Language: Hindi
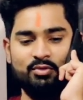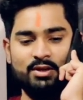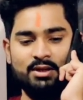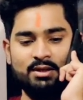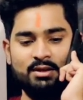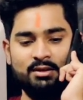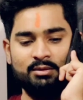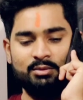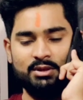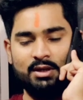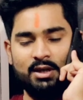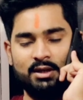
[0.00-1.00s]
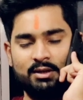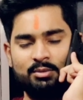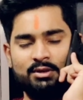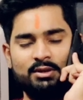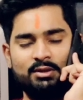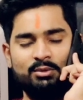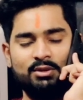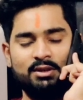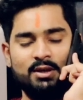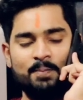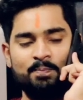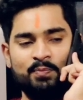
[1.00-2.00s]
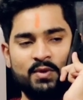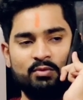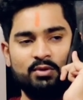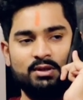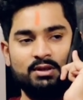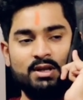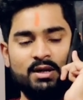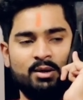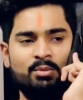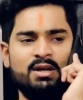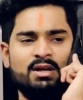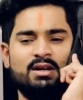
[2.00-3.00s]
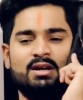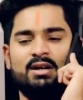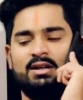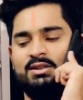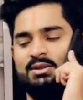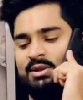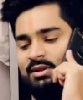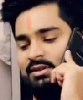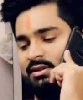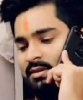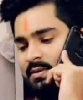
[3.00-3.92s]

मैं तो मैं फील किया तुम तो मेरे आंखें बंद करूंगा फिर अबे यार शिट